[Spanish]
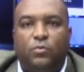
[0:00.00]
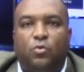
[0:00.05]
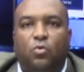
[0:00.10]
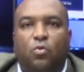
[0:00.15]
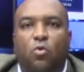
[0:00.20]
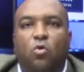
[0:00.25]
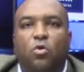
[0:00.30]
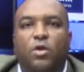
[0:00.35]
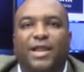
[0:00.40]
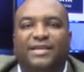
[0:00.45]

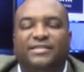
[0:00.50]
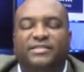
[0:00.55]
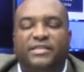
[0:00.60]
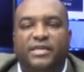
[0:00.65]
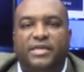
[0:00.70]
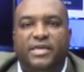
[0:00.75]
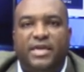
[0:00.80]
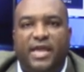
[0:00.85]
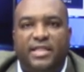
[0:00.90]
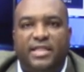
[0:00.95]
con la
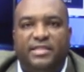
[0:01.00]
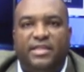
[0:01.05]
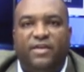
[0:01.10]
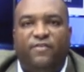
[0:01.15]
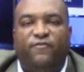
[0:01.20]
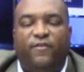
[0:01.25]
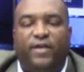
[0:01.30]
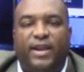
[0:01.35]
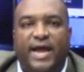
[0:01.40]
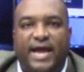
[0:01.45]
siguiente
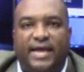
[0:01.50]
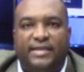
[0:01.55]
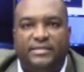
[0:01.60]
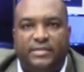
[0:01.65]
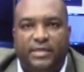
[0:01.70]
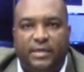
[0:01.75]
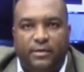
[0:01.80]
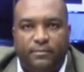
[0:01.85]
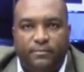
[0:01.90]
frase.